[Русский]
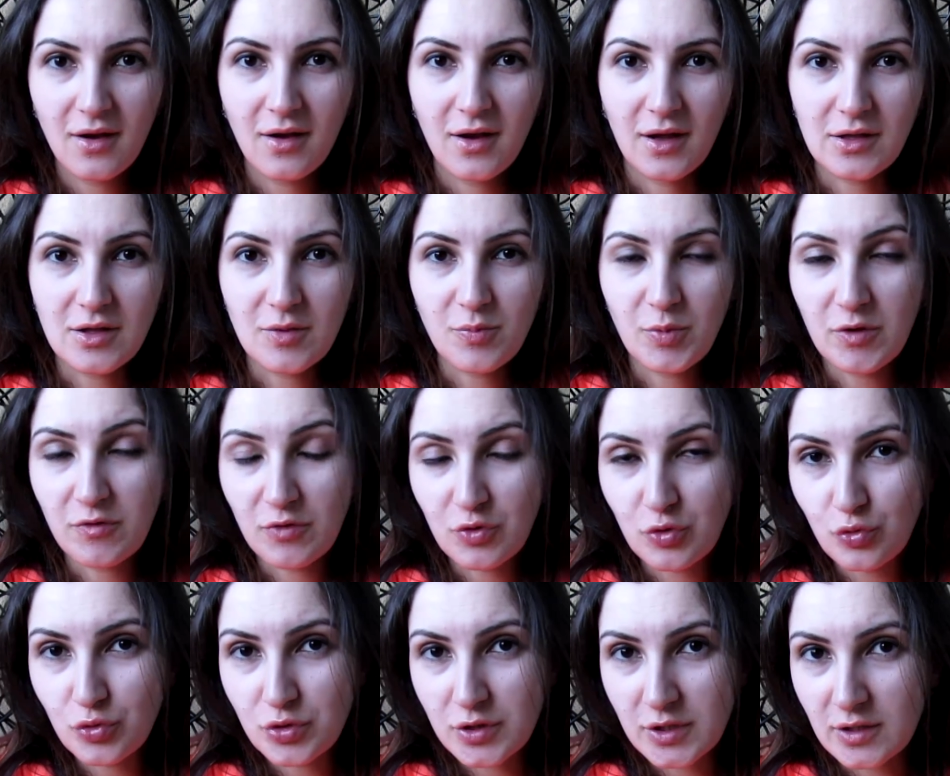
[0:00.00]
они
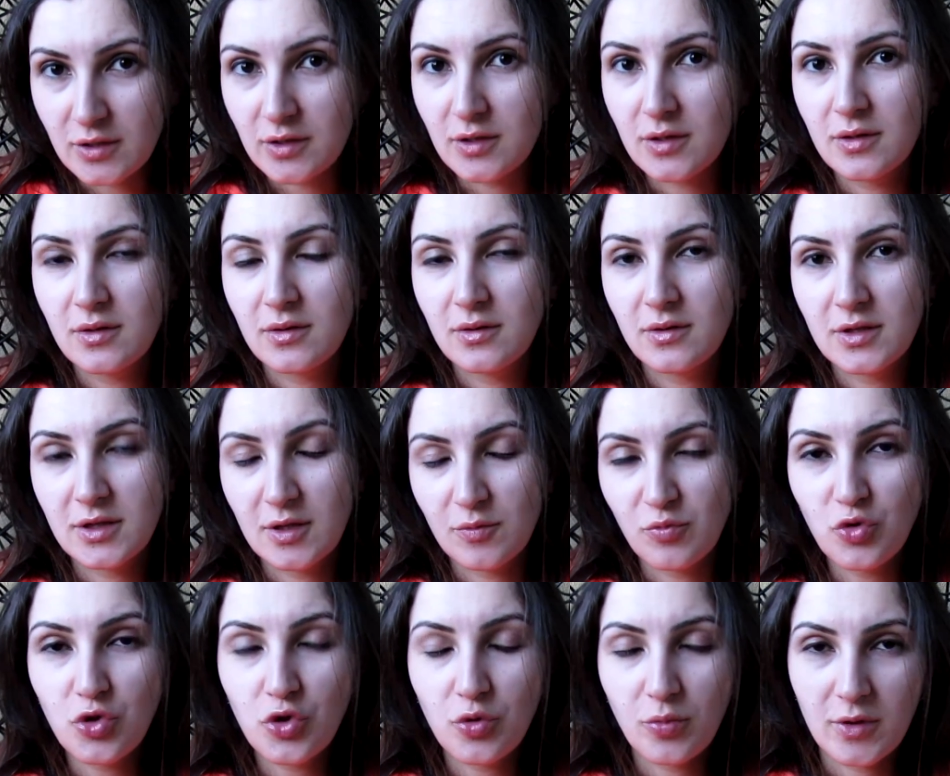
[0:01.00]
приведут их к
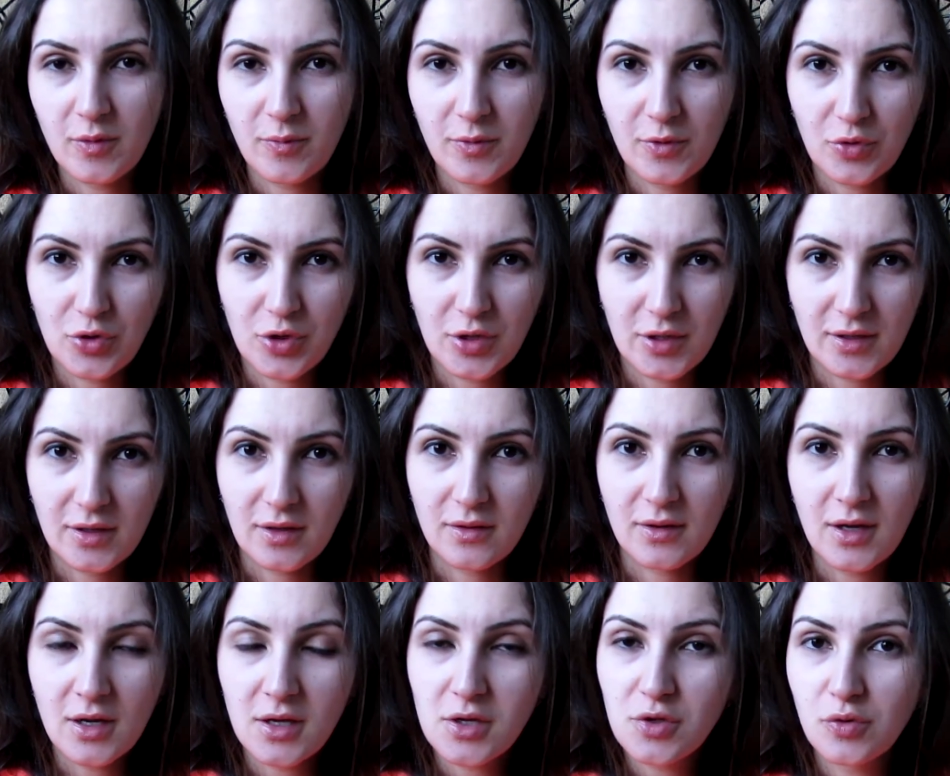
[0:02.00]
тому, чтобы они получили
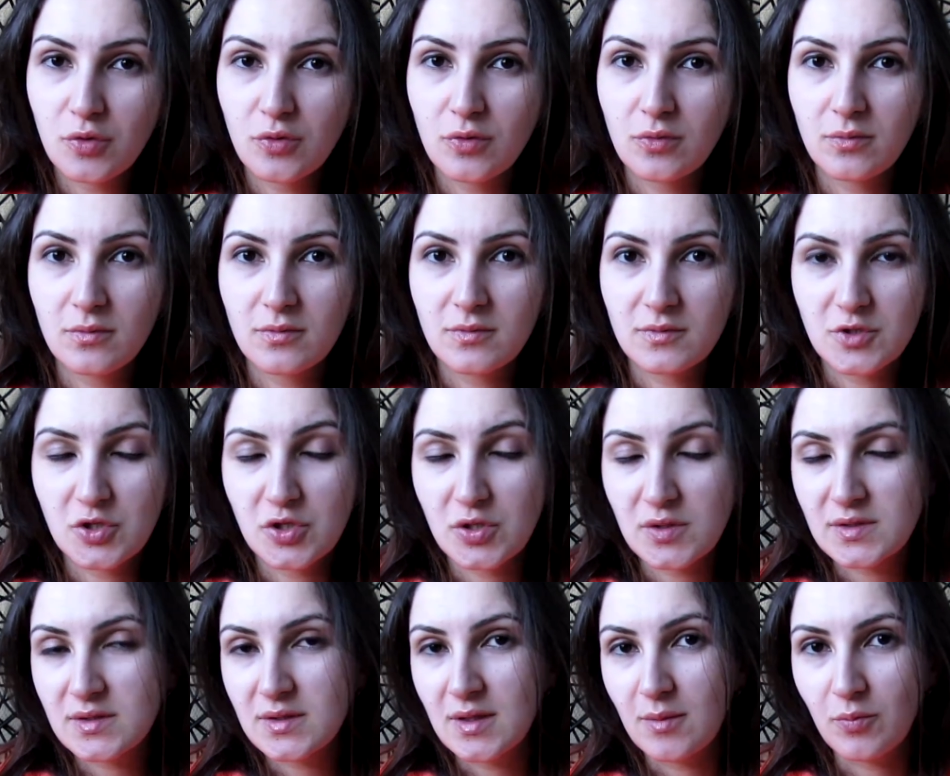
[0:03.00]
грин-карту
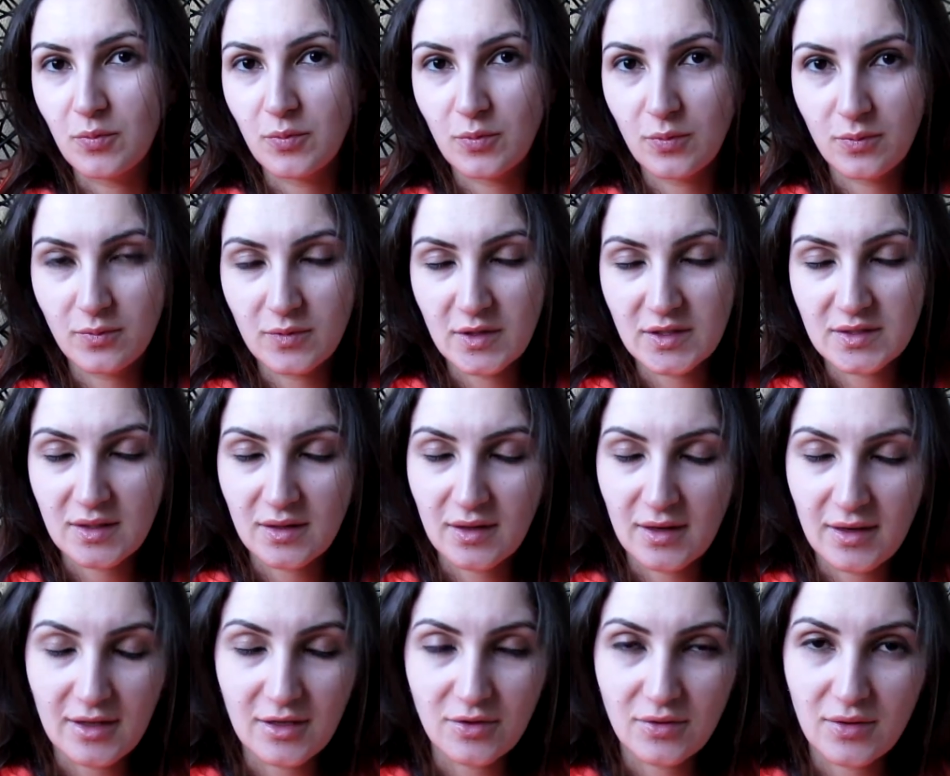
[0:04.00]
через там, несколько
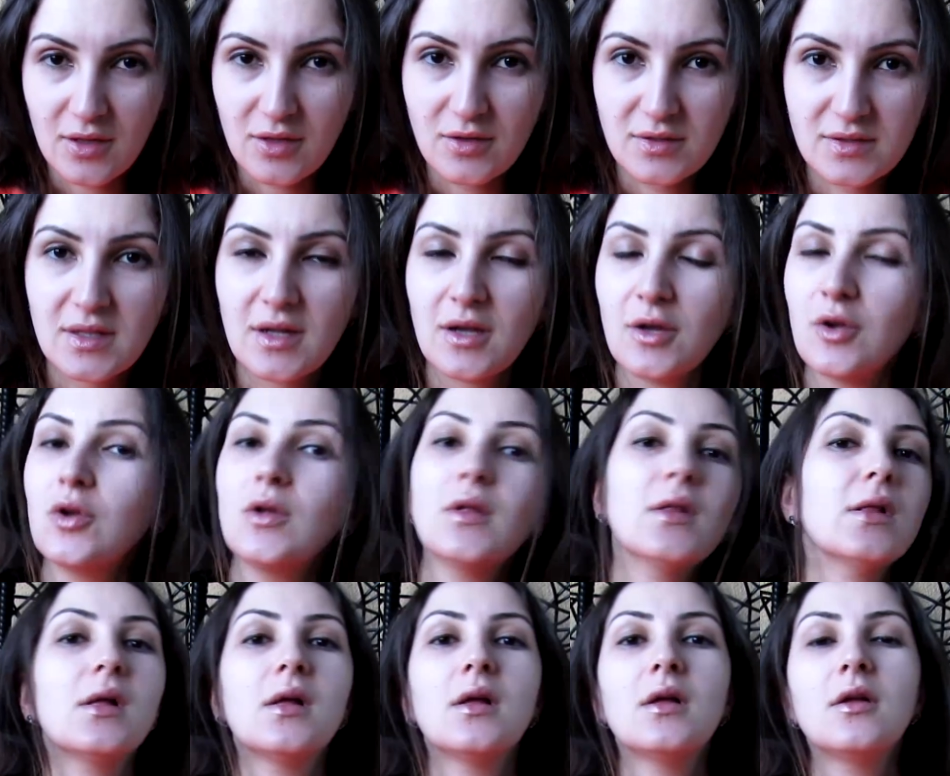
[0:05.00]
лет, я не знаю.
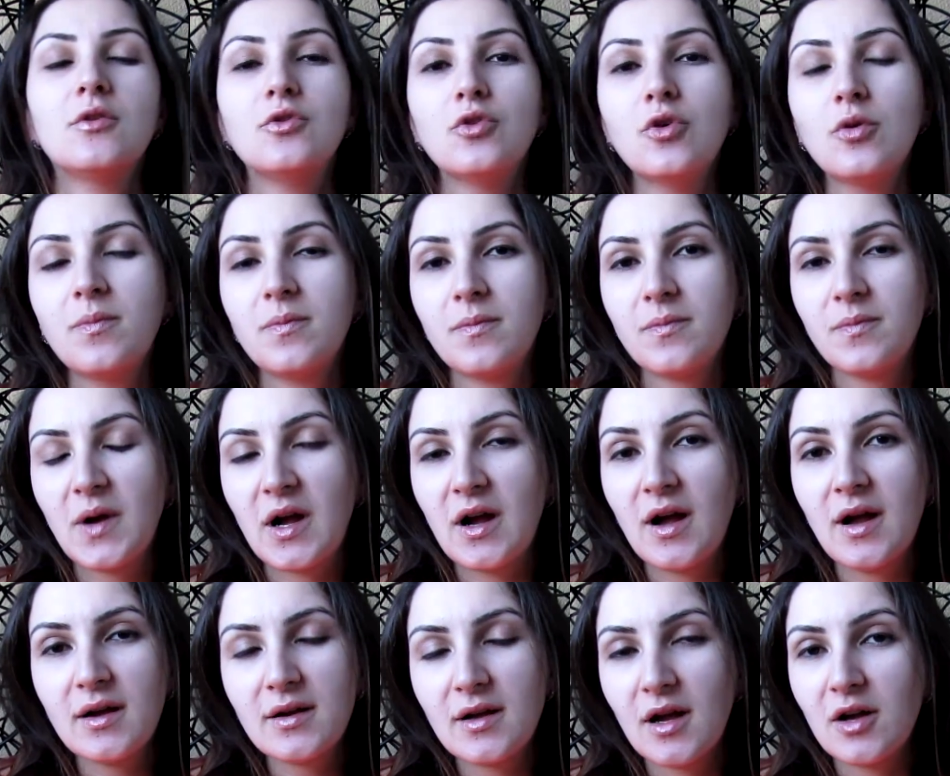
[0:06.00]
Но
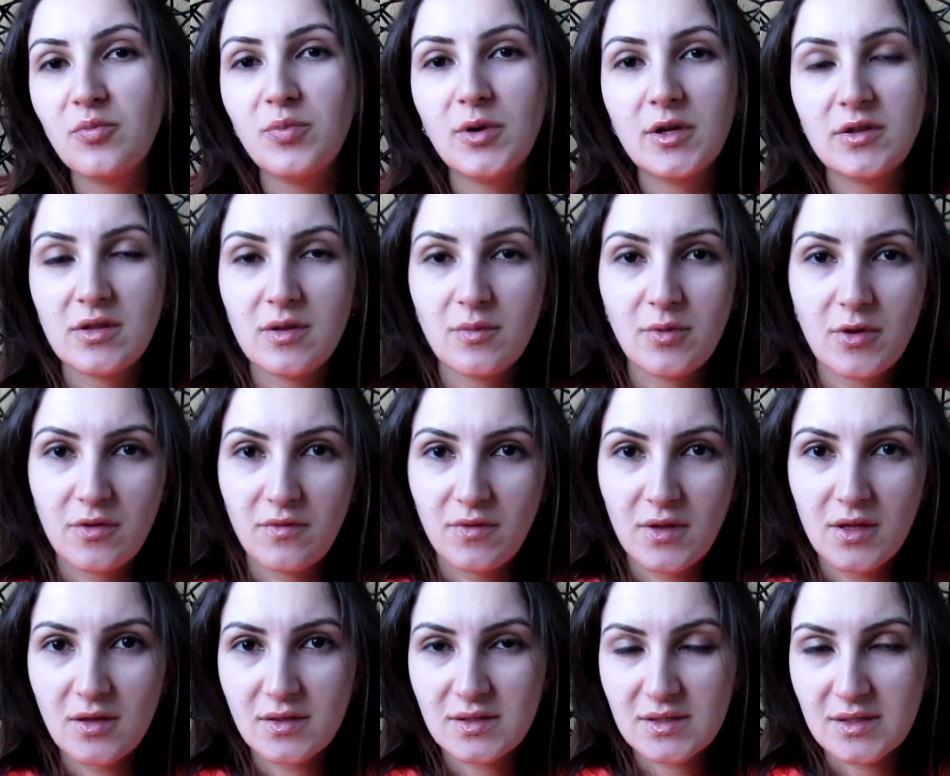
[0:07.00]
пока как бы это не
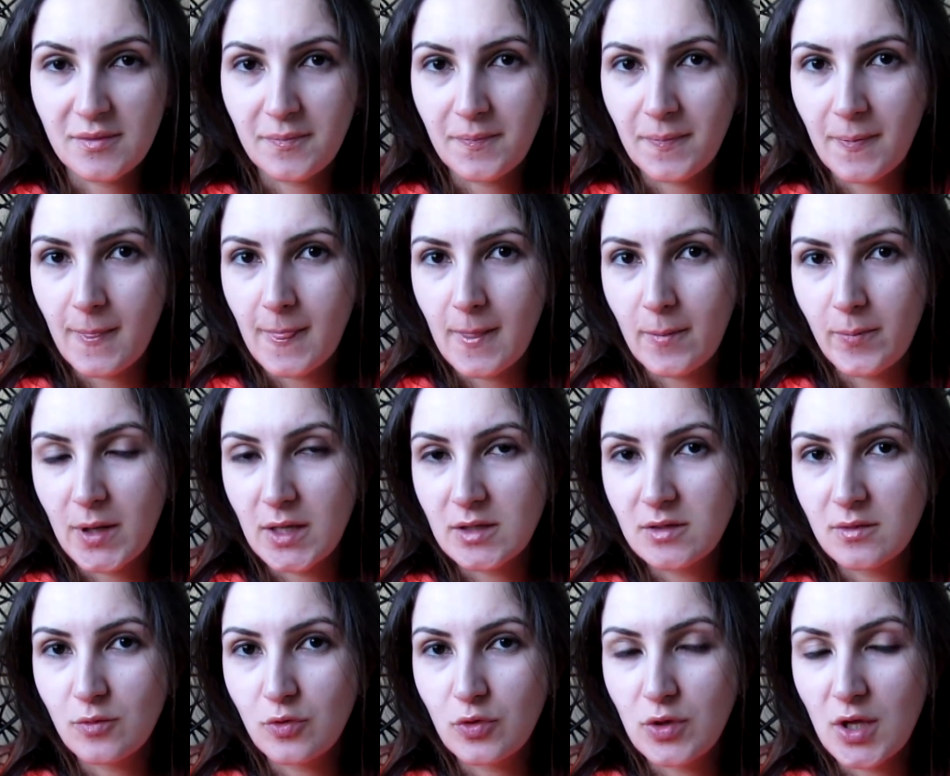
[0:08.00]
предвидится.
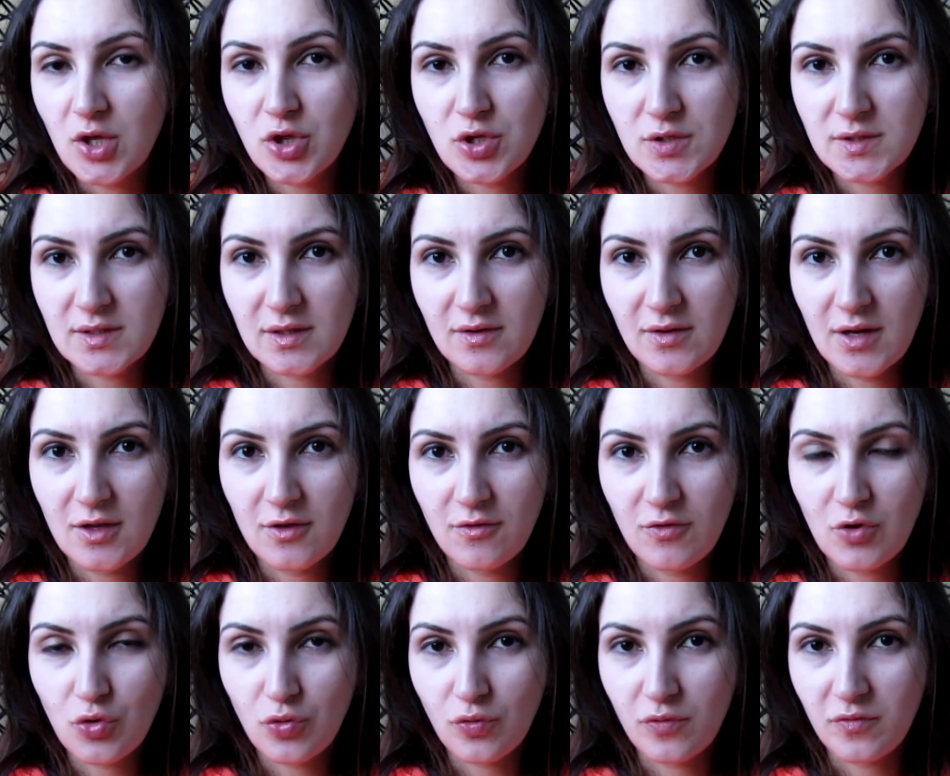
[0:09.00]
Поэтому я, честно говоря, не
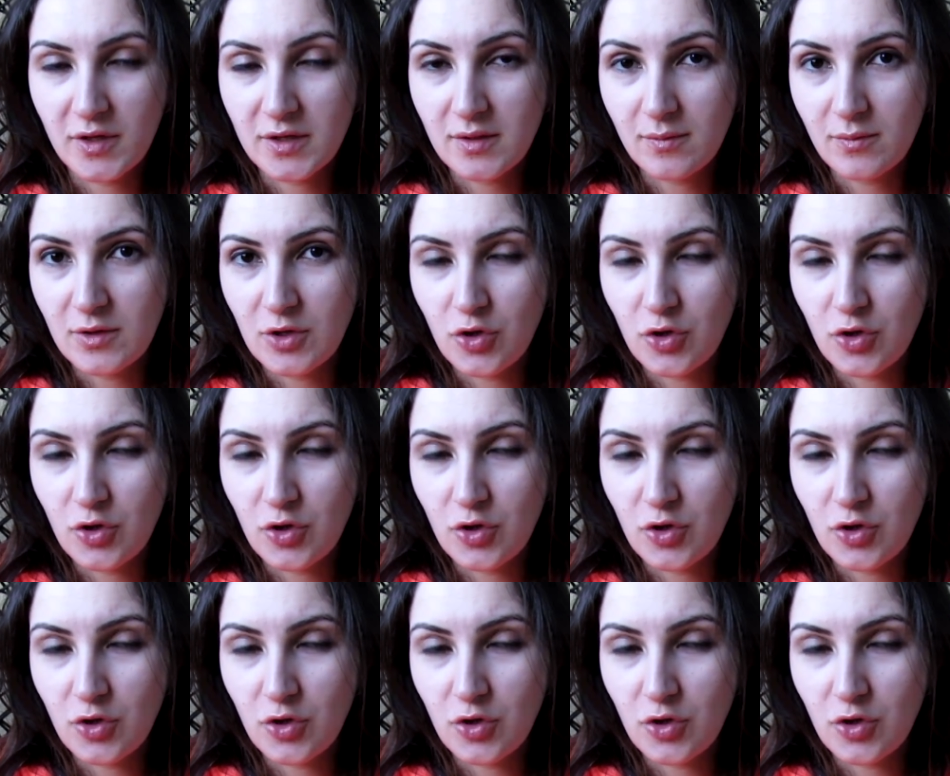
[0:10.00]
вижу в этом